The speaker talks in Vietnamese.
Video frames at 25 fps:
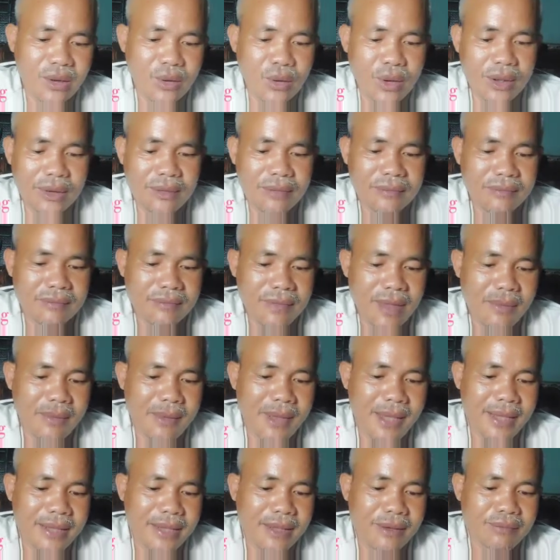kết luận bà B
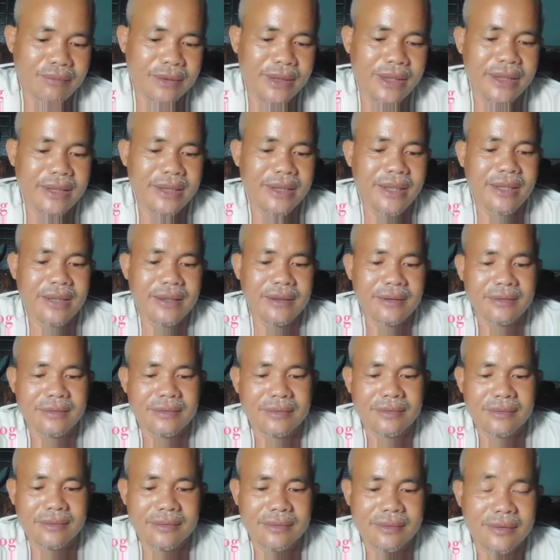không điên nhé
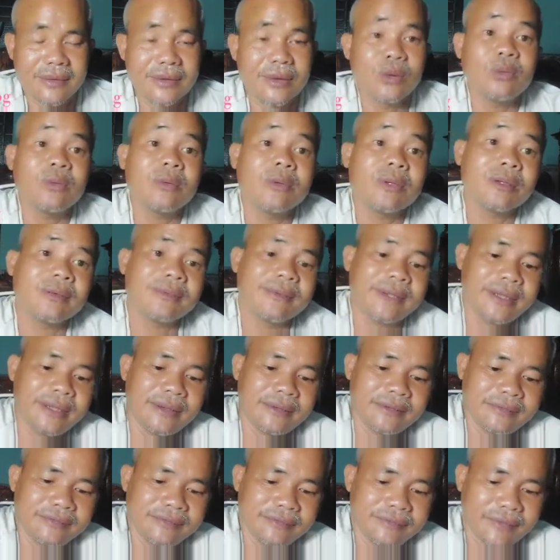đúng rồi
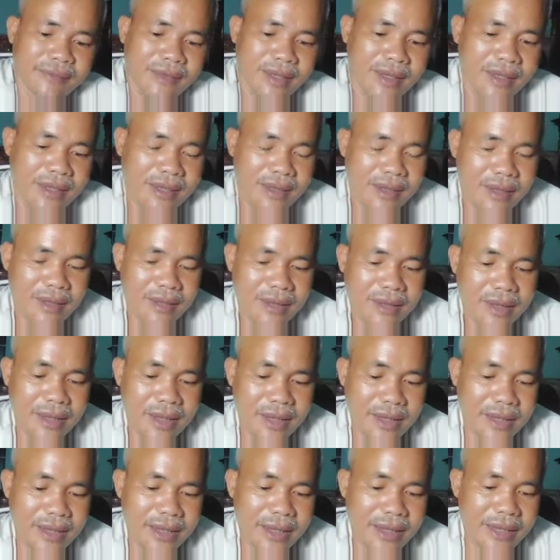việc
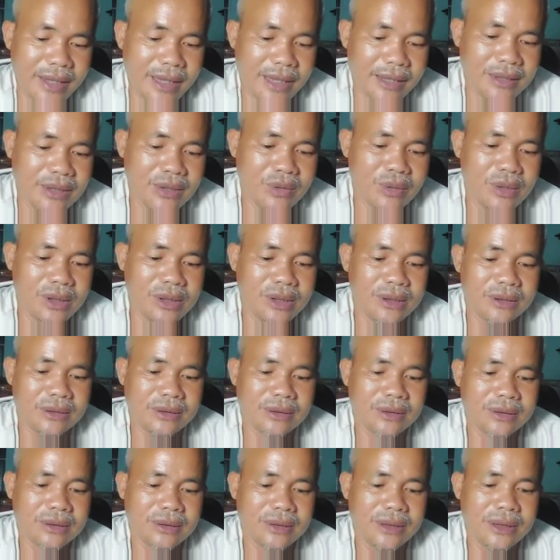vì để đạt số lượng
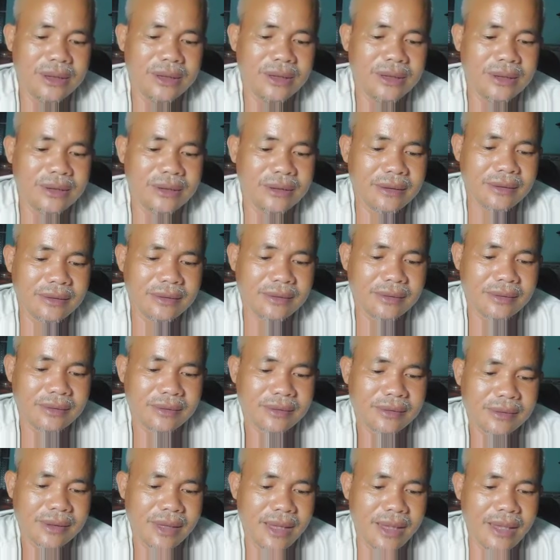khiến
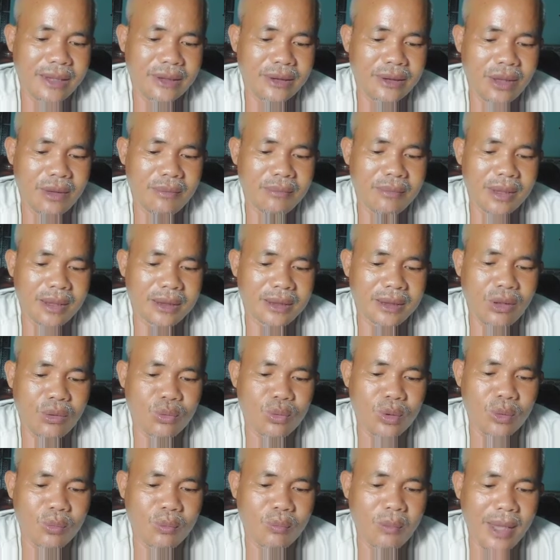đại lý tôm gật
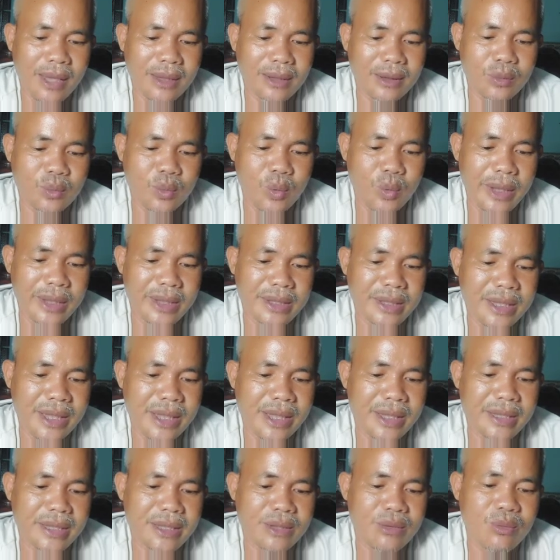đầu độc bán độc quyền
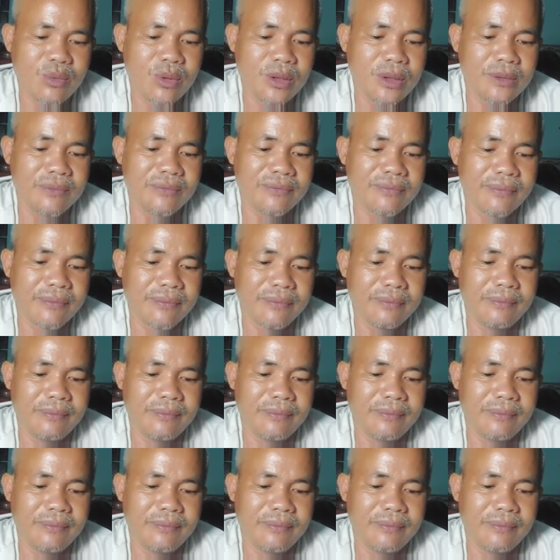sẽ số lượng